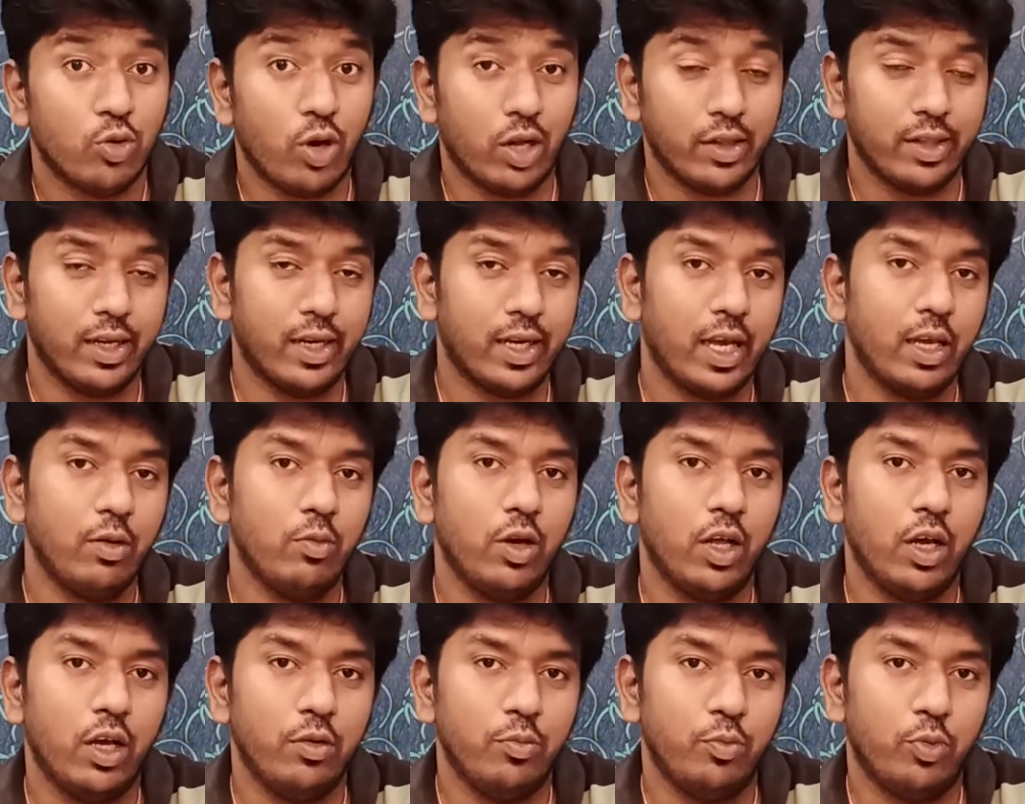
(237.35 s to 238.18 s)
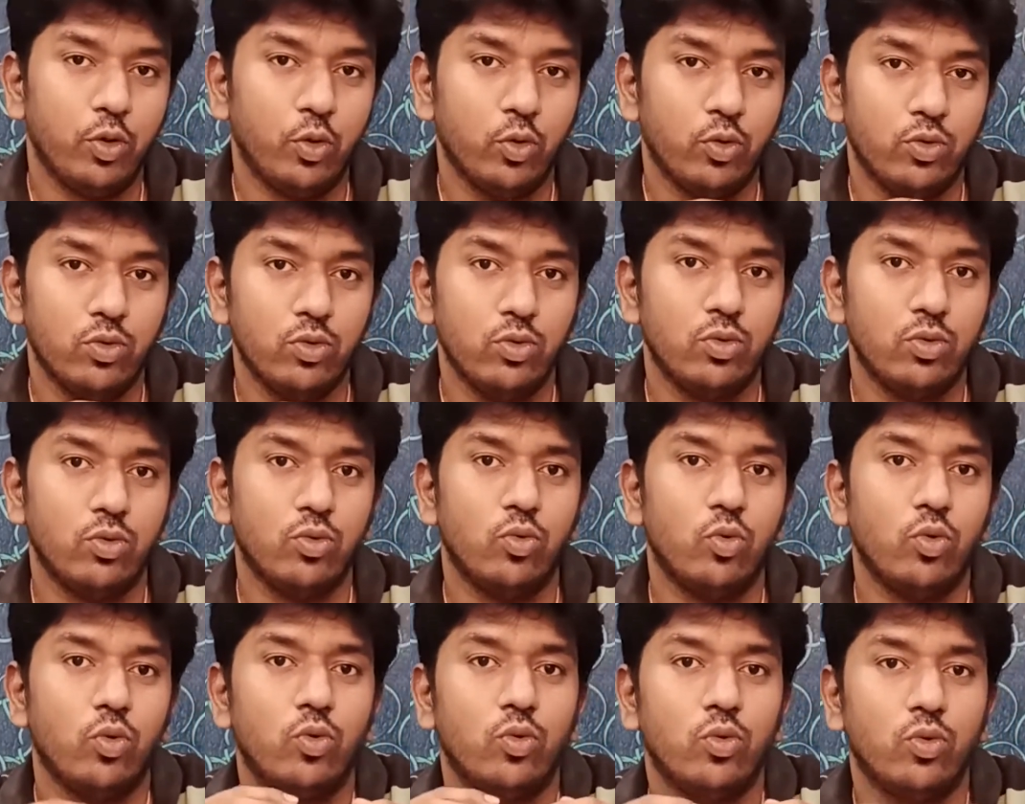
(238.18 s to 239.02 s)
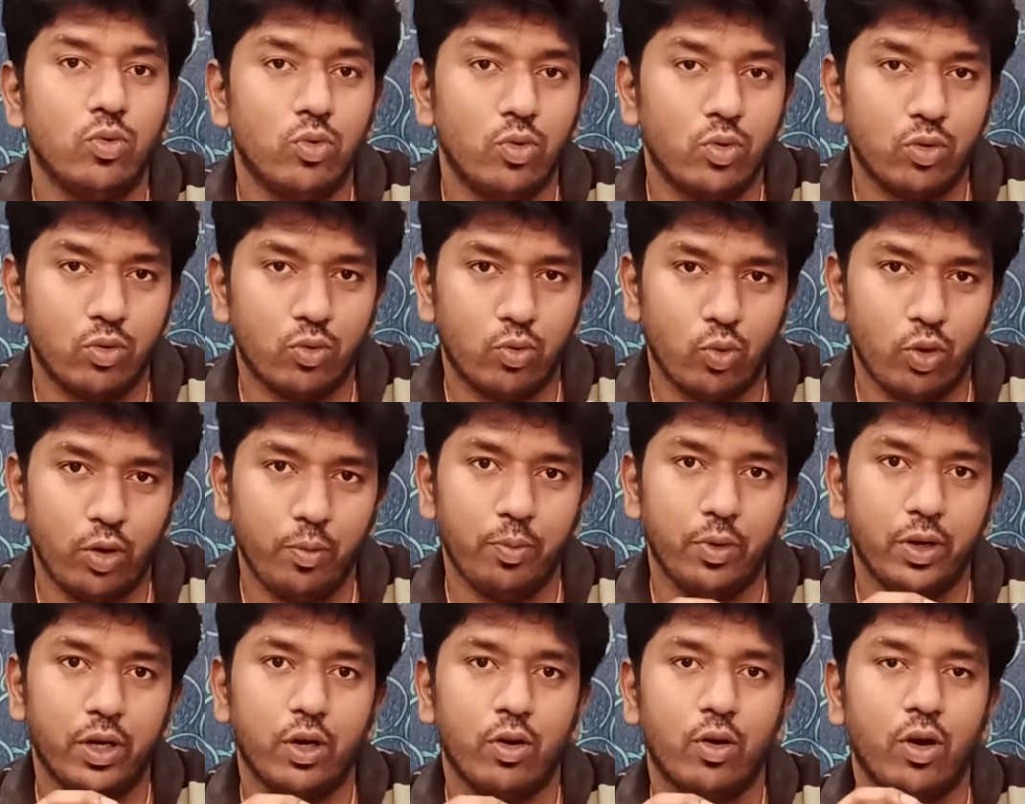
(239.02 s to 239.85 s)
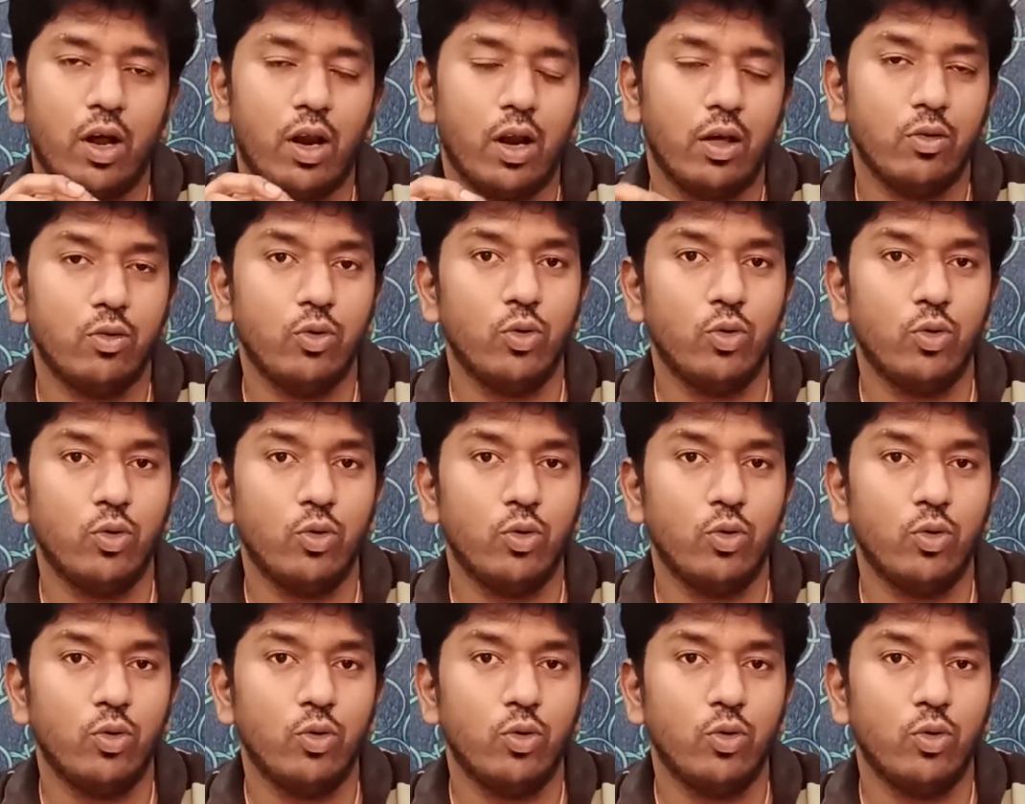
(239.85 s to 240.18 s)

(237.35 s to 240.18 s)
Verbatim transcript: அந்த டைமில் இப்படி ஒரு ஒரு ஒரு குறிப்பிட்ட அளவு